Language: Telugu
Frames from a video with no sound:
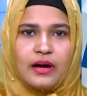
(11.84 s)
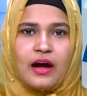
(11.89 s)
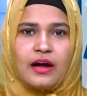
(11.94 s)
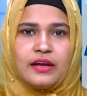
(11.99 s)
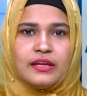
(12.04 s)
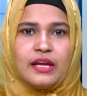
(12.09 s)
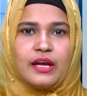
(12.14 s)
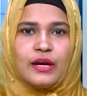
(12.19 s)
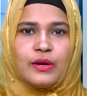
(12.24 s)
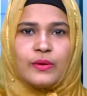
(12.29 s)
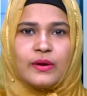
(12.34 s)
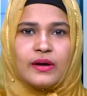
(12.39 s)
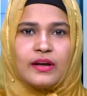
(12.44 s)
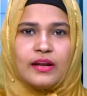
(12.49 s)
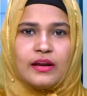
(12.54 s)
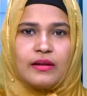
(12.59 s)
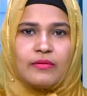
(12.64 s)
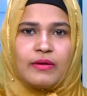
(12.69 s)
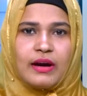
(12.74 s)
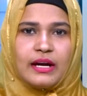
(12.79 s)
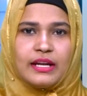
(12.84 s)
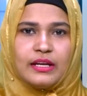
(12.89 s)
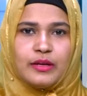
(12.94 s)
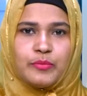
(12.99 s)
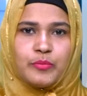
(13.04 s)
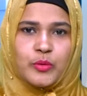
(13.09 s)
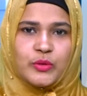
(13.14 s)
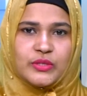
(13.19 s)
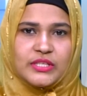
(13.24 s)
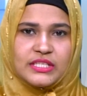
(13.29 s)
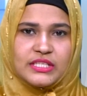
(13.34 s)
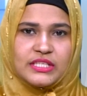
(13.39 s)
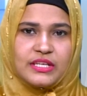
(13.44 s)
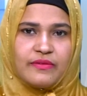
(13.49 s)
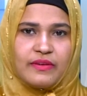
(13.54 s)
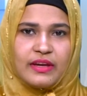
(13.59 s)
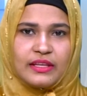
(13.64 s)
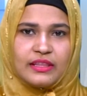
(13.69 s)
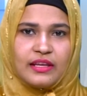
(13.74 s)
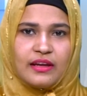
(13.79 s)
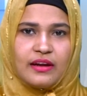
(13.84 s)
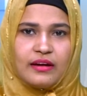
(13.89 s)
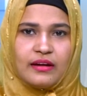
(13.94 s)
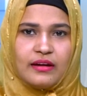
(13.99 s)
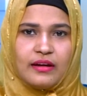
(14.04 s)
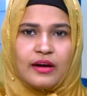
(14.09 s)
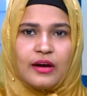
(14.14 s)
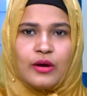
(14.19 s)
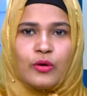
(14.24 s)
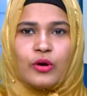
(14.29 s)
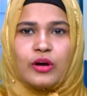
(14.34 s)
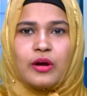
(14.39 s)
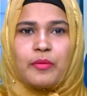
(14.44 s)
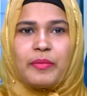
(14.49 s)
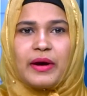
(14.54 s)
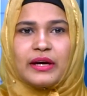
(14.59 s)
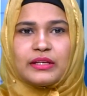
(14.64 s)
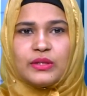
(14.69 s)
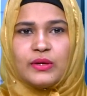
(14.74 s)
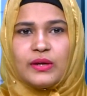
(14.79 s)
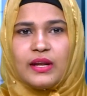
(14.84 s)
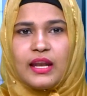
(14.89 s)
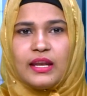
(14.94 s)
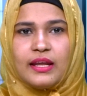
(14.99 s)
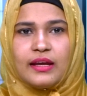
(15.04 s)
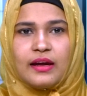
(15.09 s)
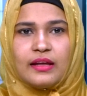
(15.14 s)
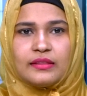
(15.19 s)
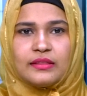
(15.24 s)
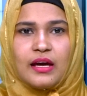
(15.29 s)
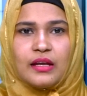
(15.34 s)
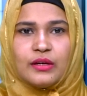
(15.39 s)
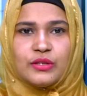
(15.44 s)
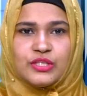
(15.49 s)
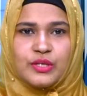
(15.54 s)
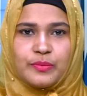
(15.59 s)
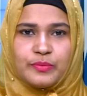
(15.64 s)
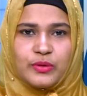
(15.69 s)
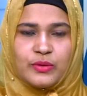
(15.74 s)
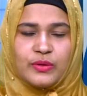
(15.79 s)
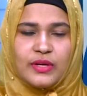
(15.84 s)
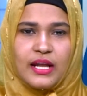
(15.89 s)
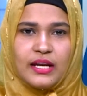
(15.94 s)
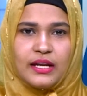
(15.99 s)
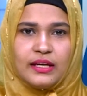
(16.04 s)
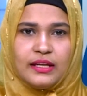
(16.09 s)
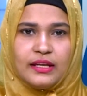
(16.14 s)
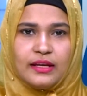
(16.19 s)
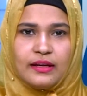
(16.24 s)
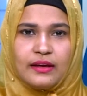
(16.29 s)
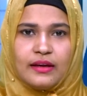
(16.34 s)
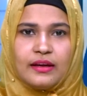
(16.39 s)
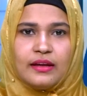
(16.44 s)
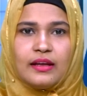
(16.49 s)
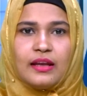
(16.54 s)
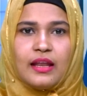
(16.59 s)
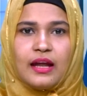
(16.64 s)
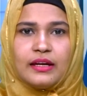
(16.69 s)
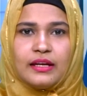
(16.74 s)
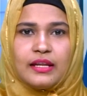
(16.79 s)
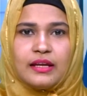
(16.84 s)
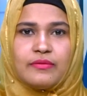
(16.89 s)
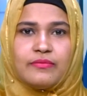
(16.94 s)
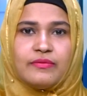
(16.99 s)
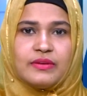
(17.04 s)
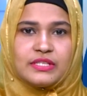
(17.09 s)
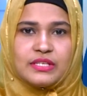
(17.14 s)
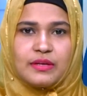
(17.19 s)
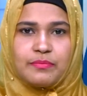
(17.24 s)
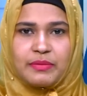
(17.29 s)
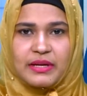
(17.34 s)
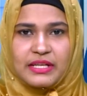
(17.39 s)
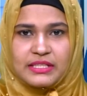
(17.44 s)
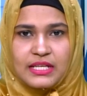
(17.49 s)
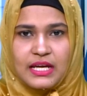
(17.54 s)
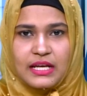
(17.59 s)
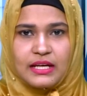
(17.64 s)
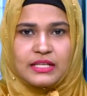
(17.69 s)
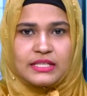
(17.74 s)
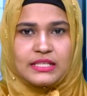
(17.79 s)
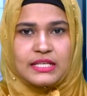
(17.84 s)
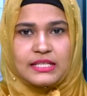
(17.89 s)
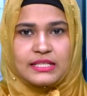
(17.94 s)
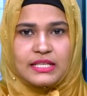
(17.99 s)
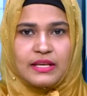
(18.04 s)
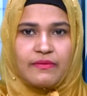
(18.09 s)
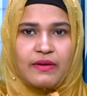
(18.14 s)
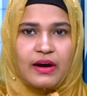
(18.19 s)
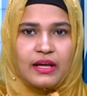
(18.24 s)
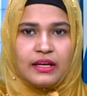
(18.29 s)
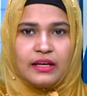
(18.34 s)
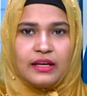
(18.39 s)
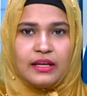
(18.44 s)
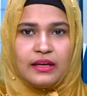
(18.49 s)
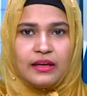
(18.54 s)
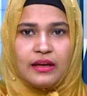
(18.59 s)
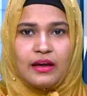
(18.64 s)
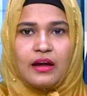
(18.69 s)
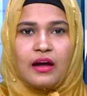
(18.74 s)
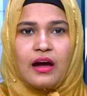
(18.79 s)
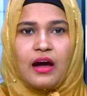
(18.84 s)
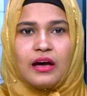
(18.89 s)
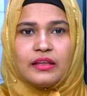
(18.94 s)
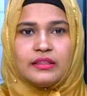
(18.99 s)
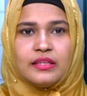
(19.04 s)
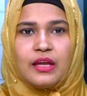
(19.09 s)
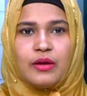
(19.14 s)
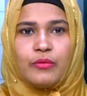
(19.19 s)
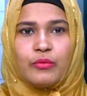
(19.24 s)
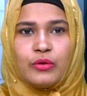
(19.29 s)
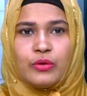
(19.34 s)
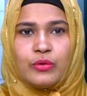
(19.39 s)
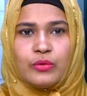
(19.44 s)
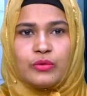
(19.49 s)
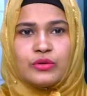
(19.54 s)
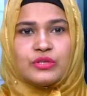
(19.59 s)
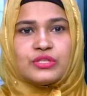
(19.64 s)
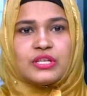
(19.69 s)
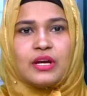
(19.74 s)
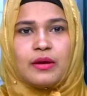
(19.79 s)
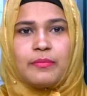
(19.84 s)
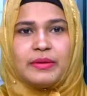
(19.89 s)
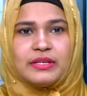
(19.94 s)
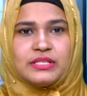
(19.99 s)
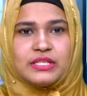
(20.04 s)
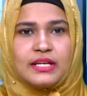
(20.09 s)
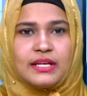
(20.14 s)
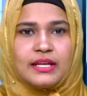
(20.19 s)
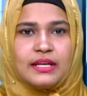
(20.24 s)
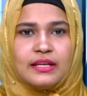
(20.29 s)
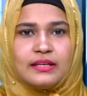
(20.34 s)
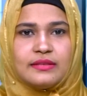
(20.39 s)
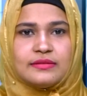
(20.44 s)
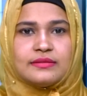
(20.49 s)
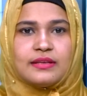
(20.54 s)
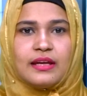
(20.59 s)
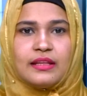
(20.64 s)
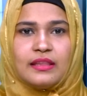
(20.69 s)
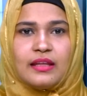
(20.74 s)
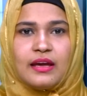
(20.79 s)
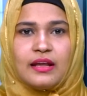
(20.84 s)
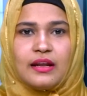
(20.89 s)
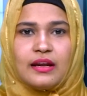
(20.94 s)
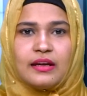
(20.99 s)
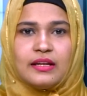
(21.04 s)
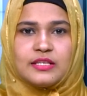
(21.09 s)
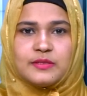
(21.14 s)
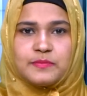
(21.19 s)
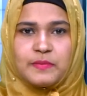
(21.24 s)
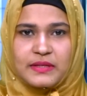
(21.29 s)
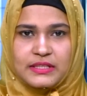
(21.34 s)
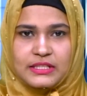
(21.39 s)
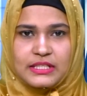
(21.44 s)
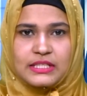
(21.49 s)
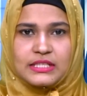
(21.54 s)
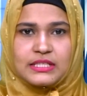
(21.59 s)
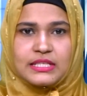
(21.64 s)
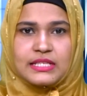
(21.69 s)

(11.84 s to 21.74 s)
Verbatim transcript: ఆ ఏడుగొండల వాడిని పూజించే వ్యక్తిగా ఒక భక్తురాలిగా తాను చెబుతున్నానని ఇలాంటి విష ప్రచారం చేసేవారిని ఆ దేవుడు క్షమించడని సంధ్యారాణి స్పష్టం